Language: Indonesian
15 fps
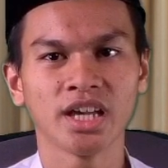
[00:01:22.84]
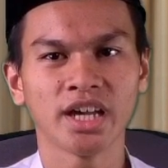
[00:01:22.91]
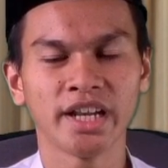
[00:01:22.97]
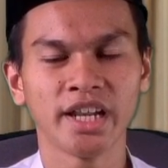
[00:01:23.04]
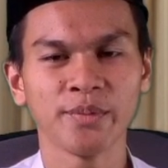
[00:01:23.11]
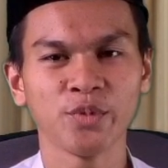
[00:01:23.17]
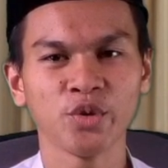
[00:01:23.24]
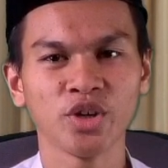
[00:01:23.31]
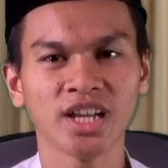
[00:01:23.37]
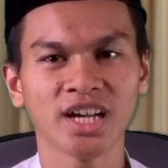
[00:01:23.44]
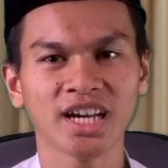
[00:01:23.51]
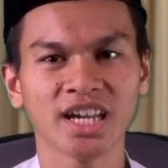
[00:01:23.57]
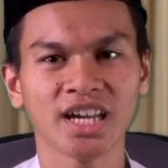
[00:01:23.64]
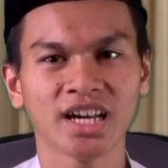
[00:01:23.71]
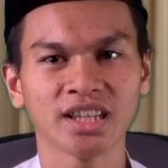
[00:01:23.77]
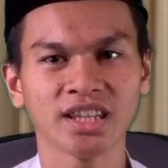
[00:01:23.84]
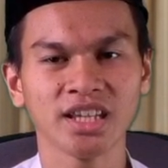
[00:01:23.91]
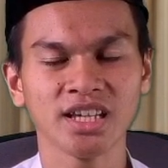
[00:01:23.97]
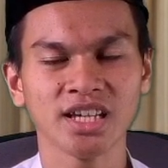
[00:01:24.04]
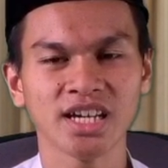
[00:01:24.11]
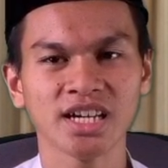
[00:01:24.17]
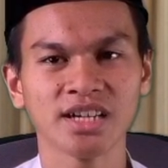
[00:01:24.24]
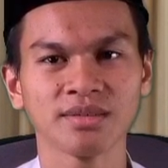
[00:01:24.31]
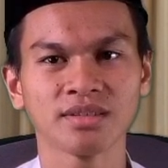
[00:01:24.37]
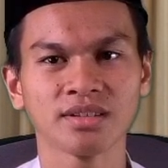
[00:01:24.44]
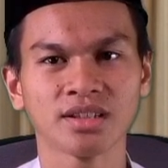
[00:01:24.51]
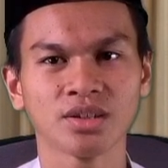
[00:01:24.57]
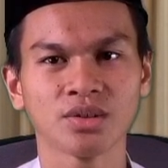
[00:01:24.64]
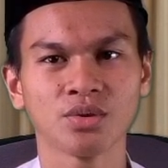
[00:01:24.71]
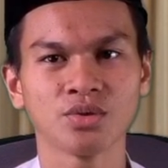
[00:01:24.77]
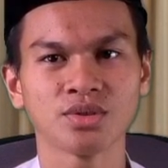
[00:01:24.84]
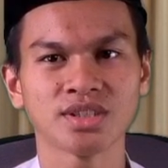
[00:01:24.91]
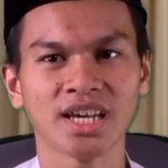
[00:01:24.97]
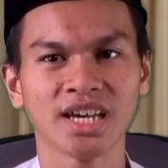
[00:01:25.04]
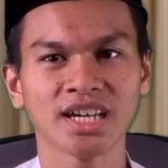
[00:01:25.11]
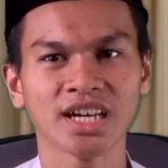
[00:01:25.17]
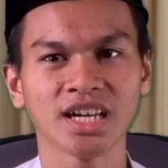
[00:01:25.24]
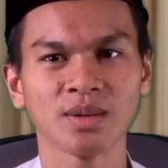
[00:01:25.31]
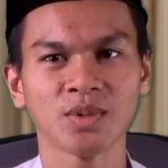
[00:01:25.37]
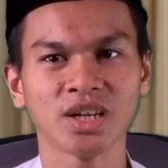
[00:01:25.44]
Adapun langkah yang ketiga, usahakan